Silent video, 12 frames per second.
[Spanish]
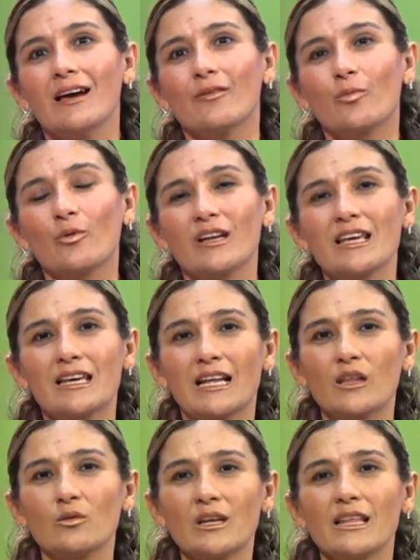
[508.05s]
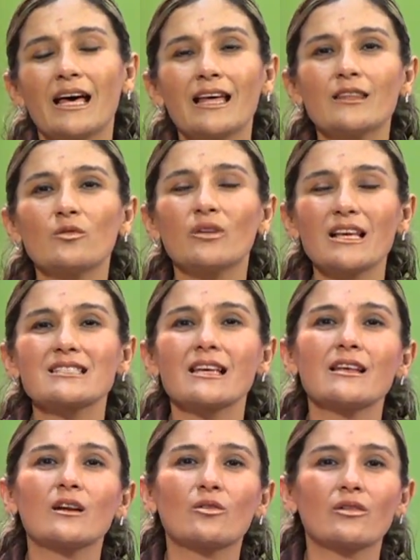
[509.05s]
Por incredulidad y dureza
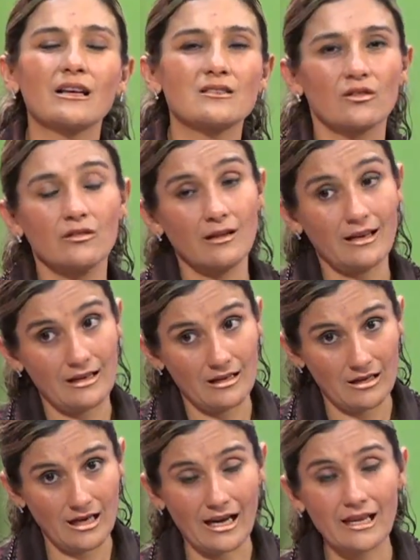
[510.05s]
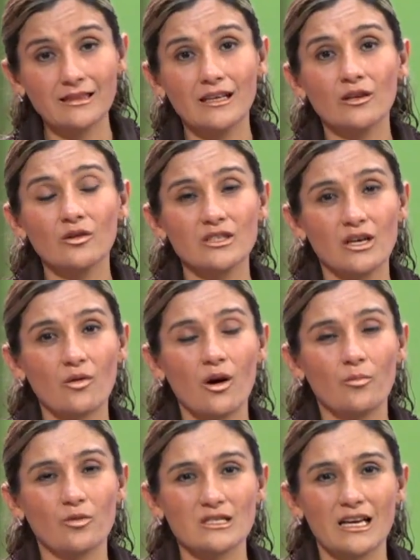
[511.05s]
del corazón, la gente no llegó a
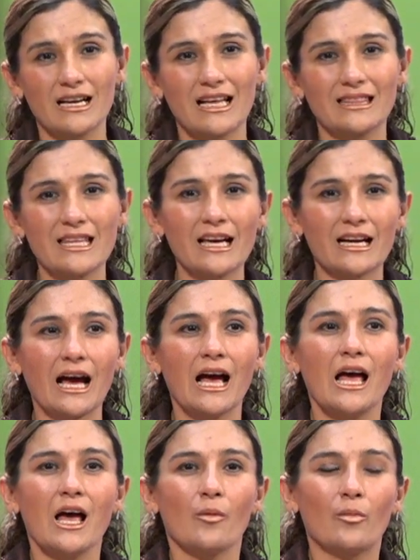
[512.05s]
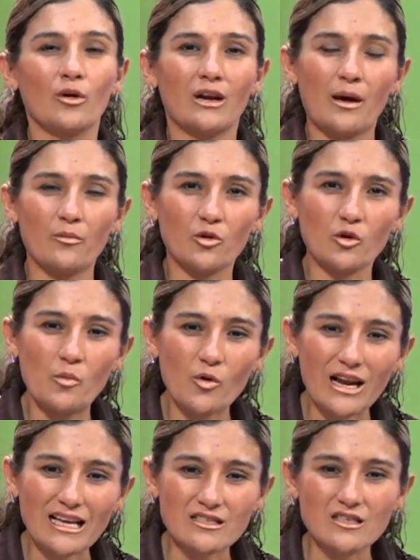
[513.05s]
poseer la tierra. Por la
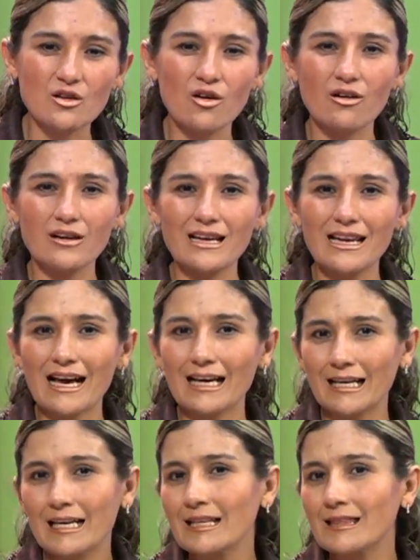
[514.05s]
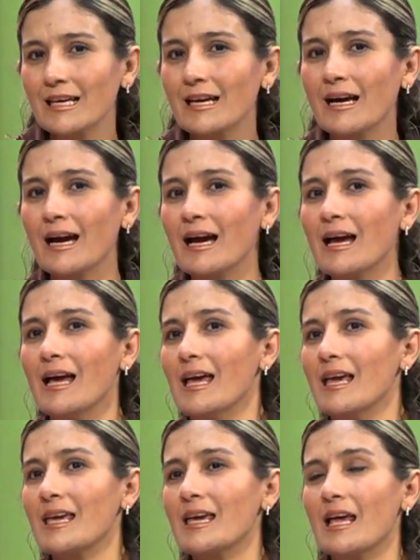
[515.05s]
murmuración y la crítica
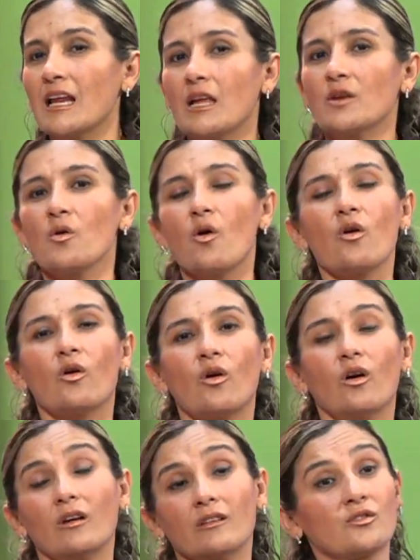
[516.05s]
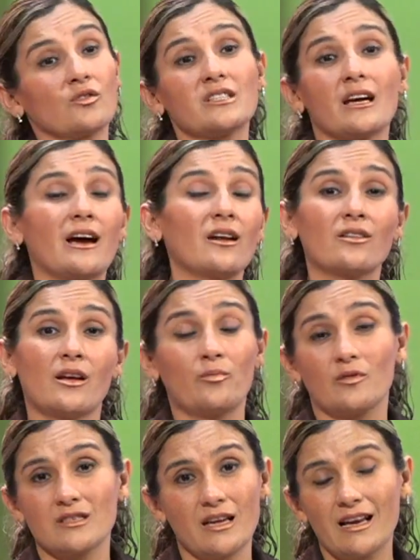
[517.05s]
y el enojo, no llegaron a
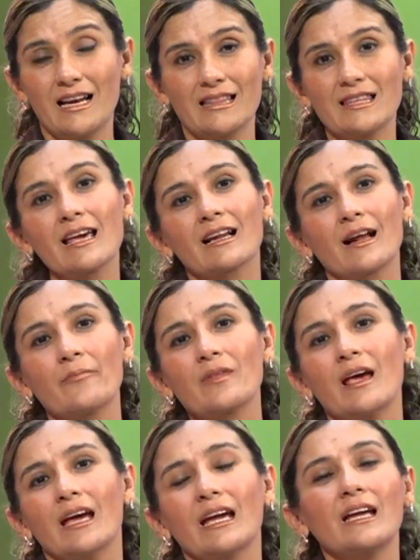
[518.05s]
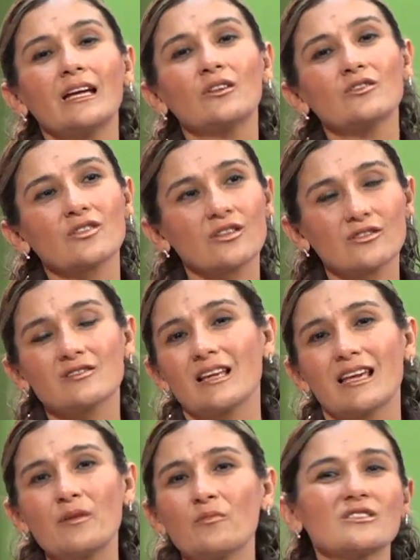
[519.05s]
poseer la tierra. Y nosotros
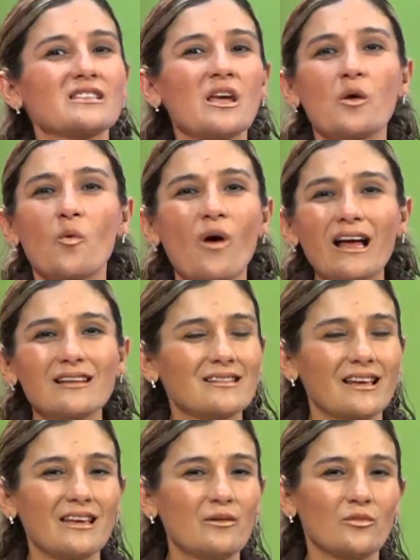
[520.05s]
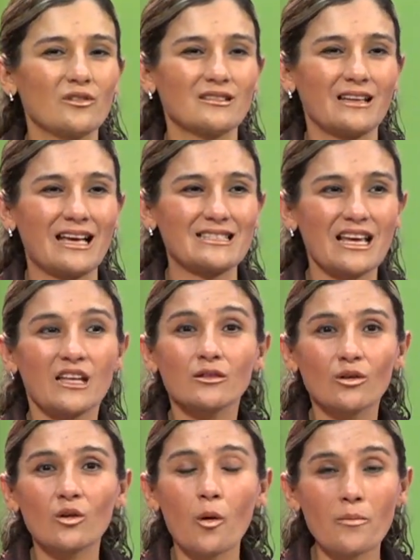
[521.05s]
seguimos igual, seguimos
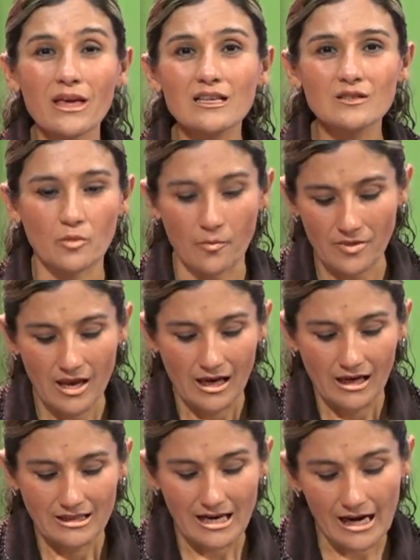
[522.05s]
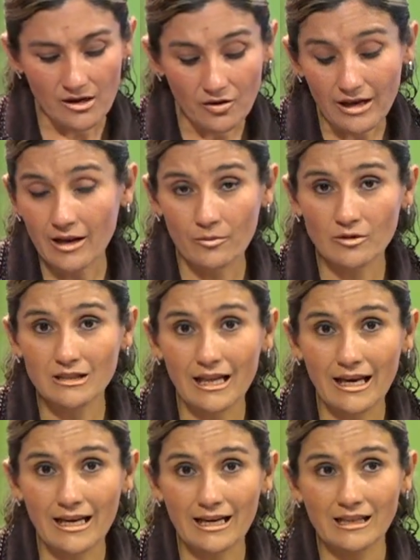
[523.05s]
haciendo lo mismo. Ya no queremos
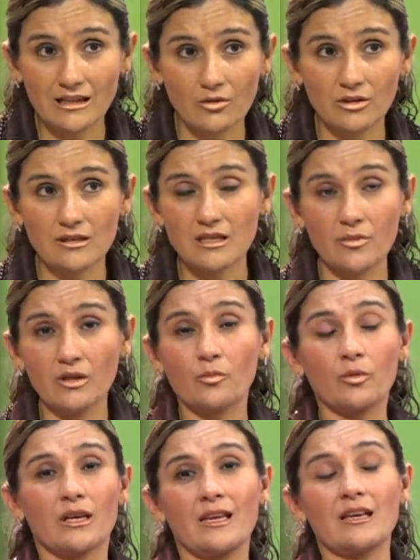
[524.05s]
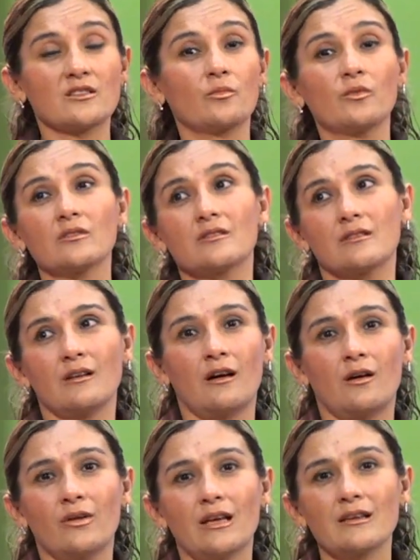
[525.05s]
leer el Antiguo Testamento porque ya somos,
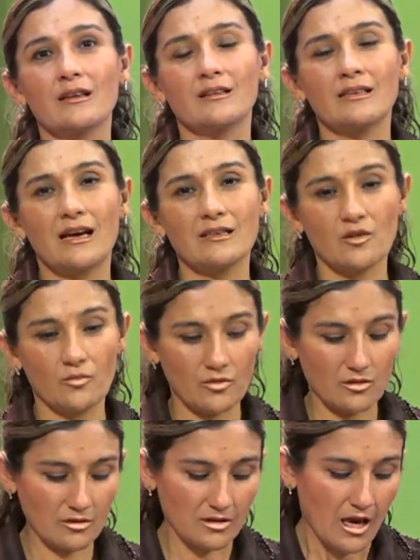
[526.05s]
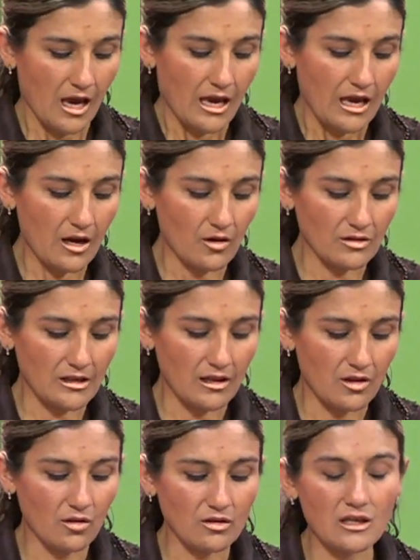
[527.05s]
ahora ya somos hijos de
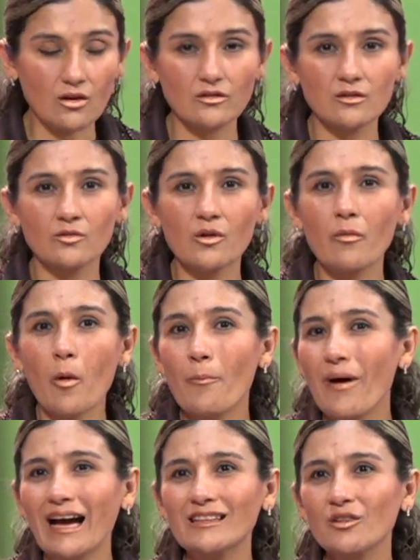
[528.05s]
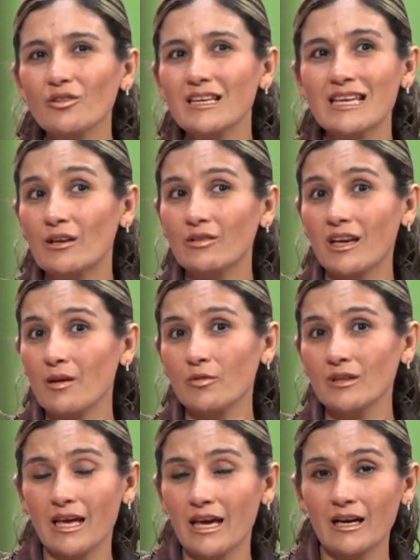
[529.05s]
Dios, hijos de un nuevo pacto y ya no queremos
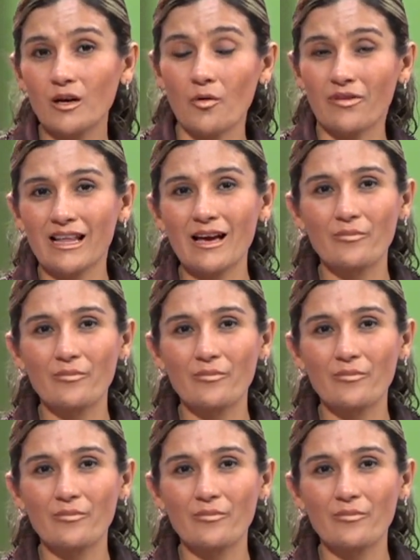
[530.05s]
leerlo, ¿verdad?